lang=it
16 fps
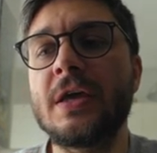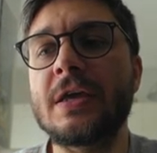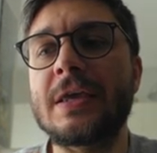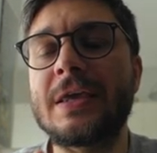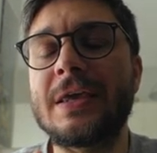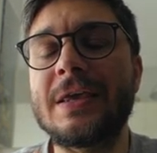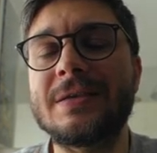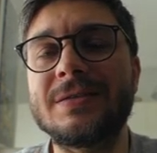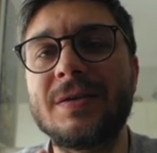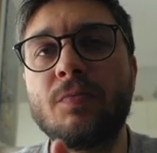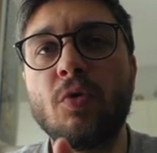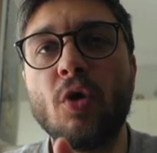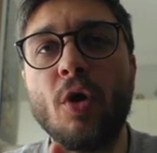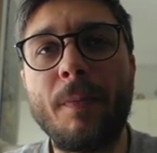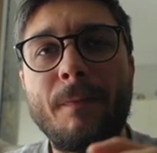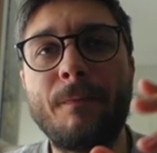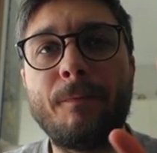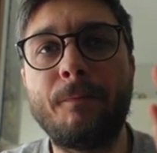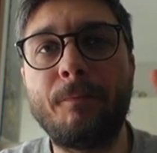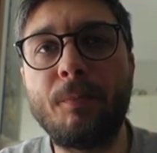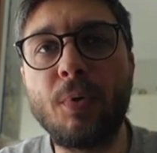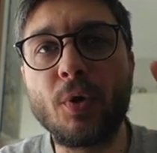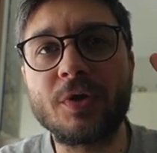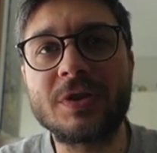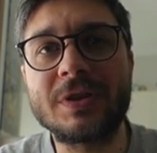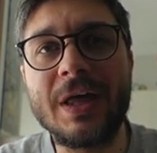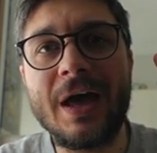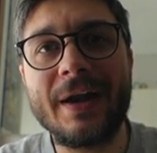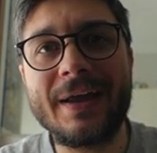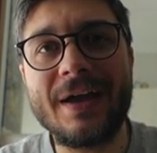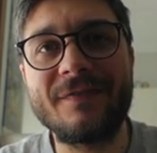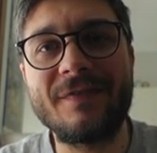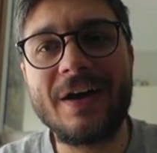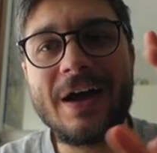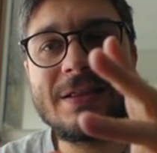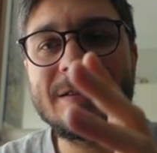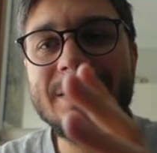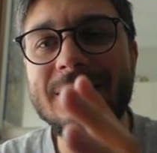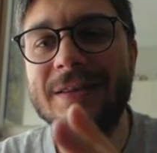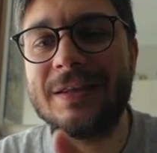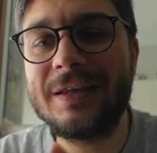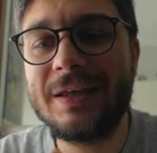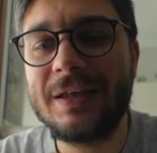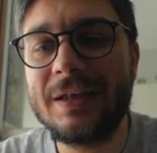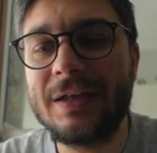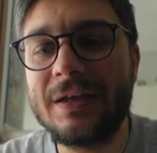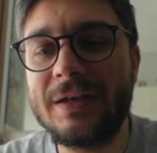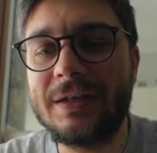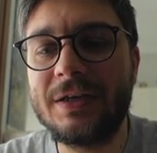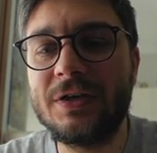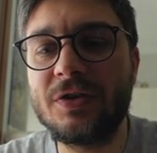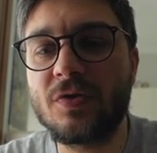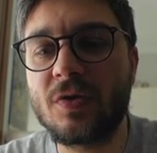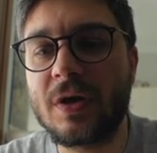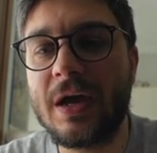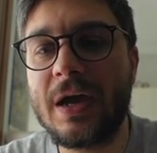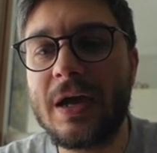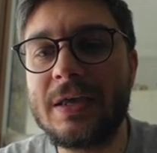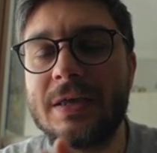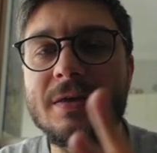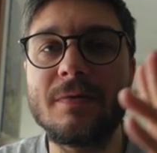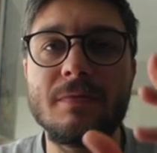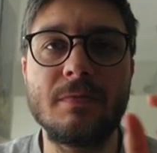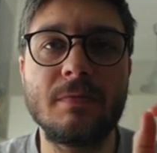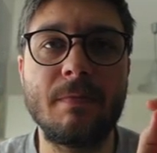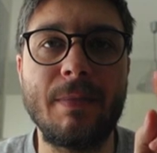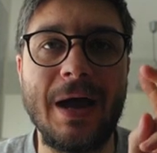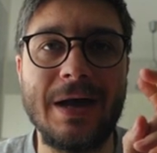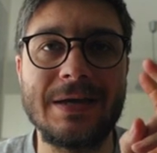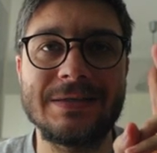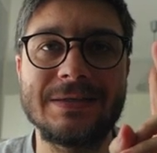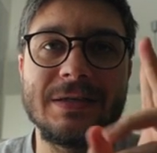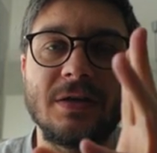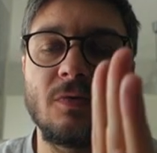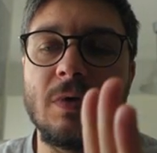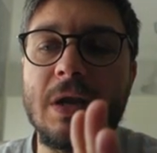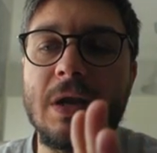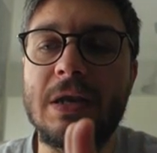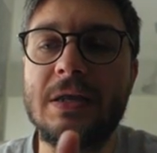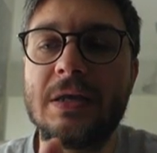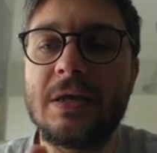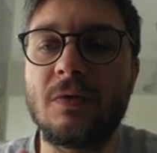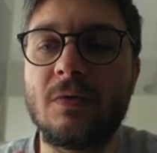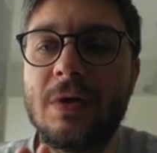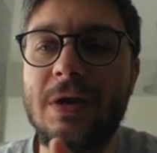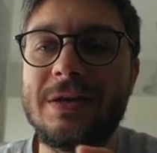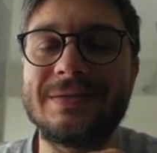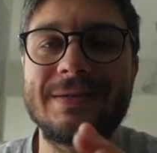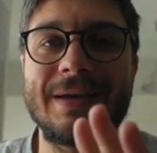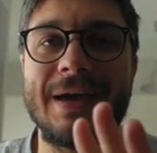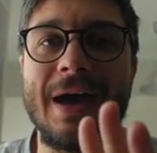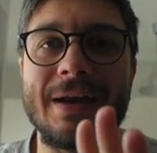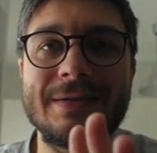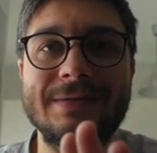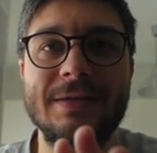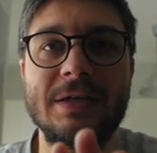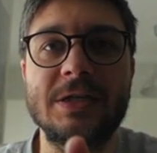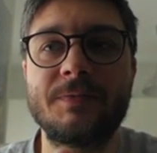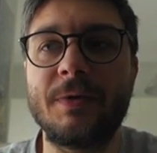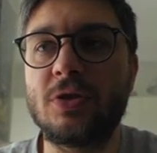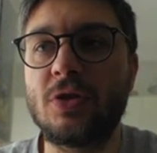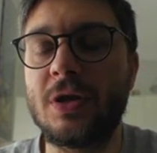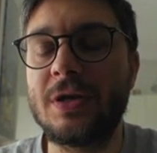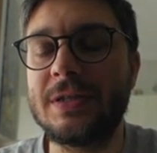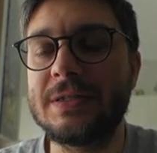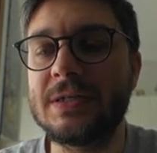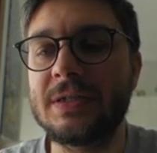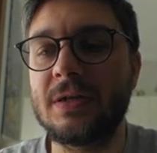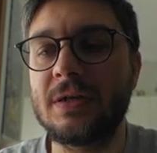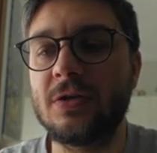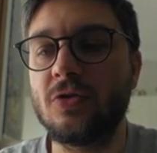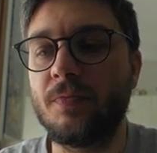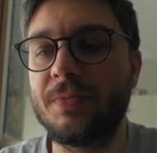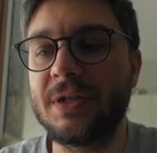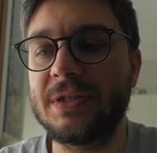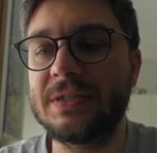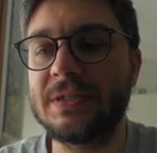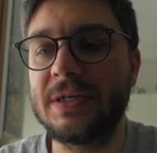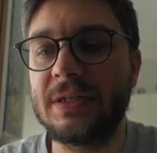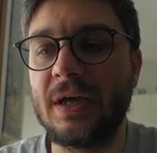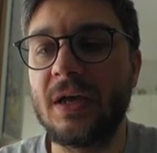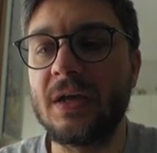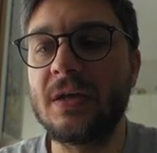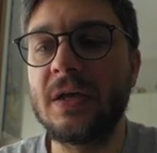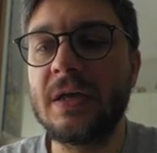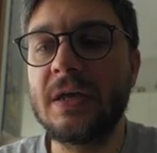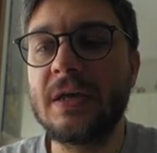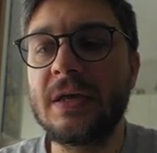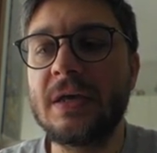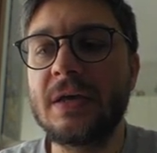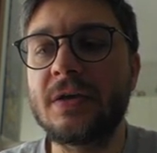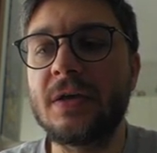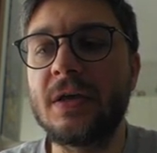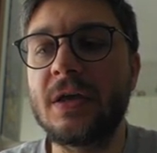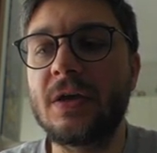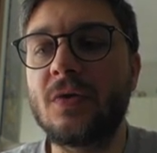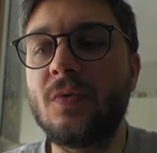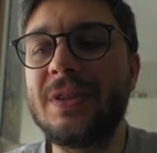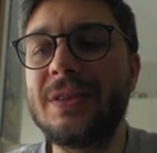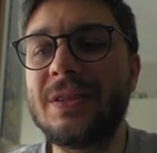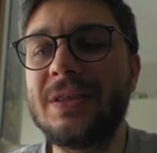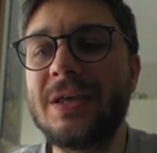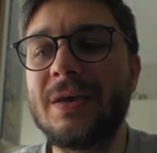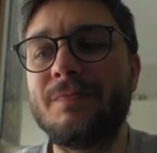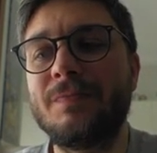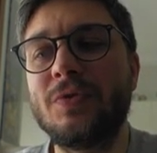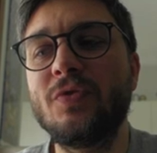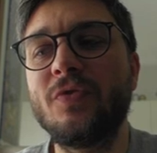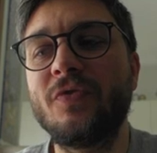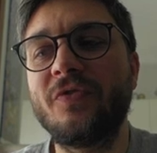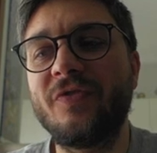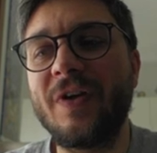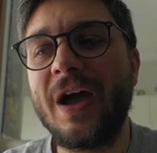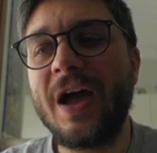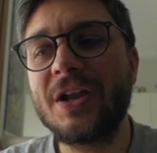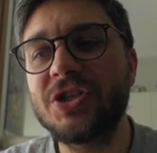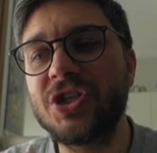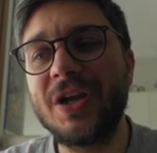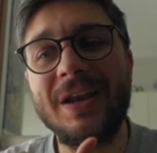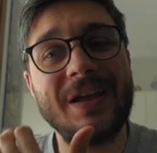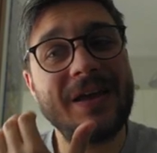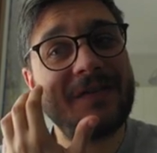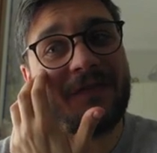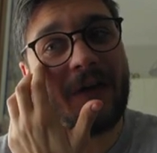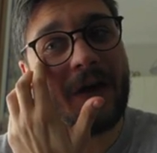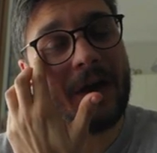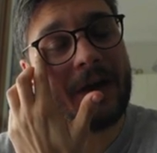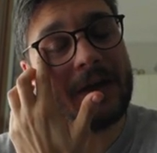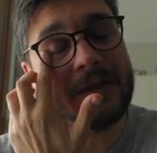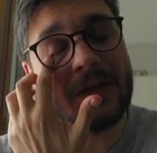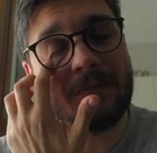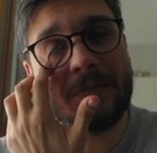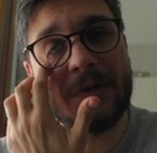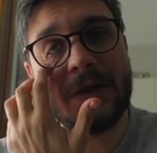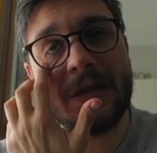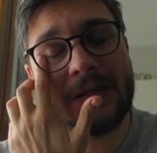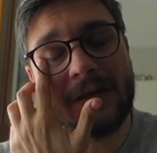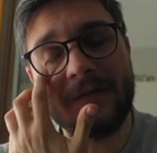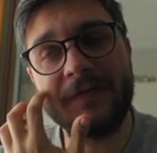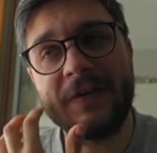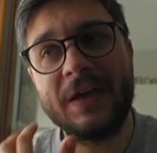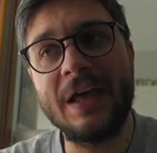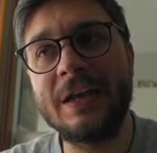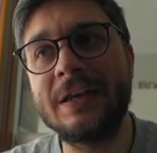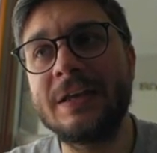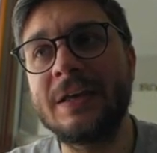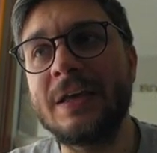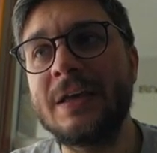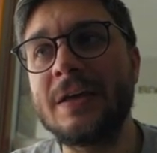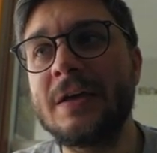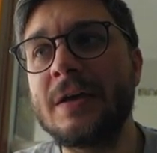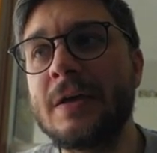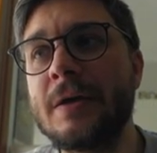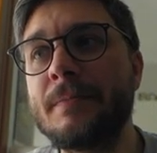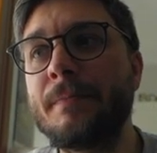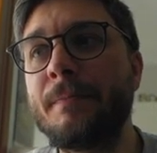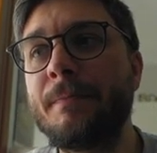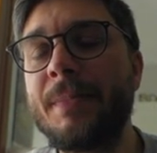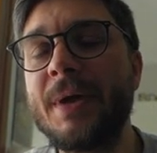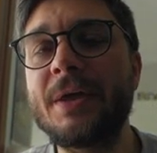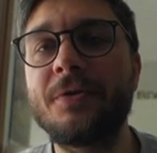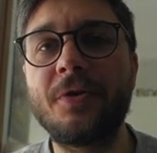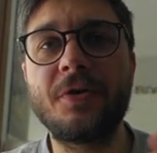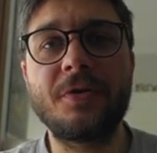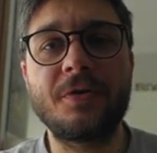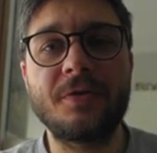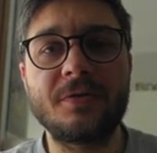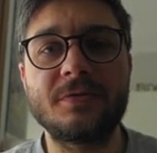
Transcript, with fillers: che si può portare avanti gli yokai base, quelli, quelli scarsi rispetto agli Z e WZ. E quindi è più facile fare determinati livelli. Però